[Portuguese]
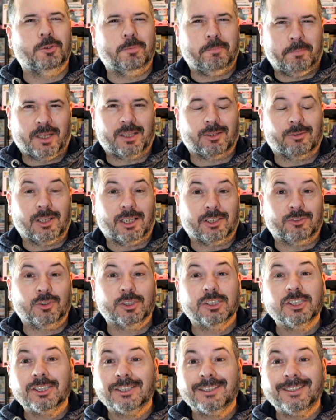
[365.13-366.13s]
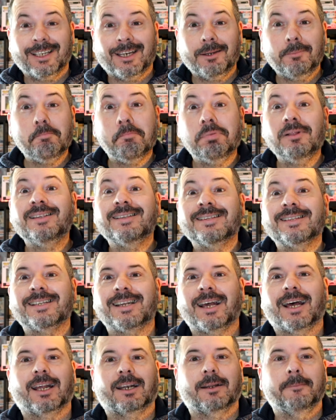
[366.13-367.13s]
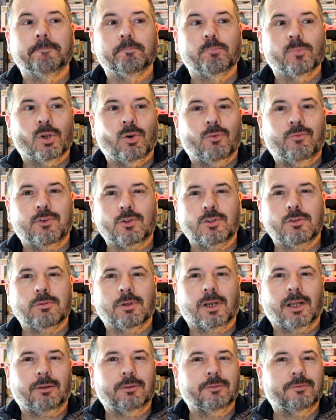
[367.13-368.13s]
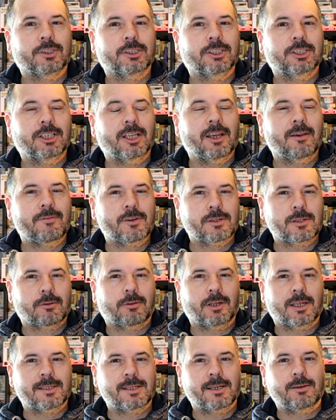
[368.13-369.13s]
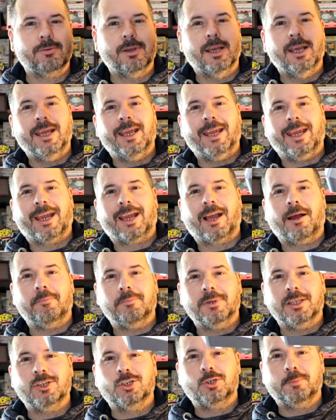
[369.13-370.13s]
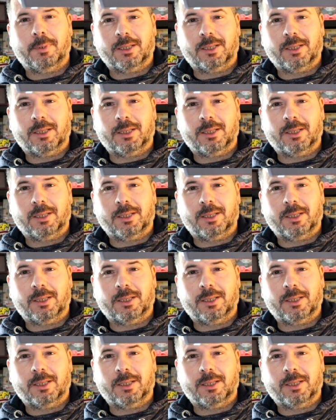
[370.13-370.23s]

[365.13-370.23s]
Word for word: espetacular. Se vocês quiserem belezar o vosso local onde vocês têm a vossa coleção, é realmente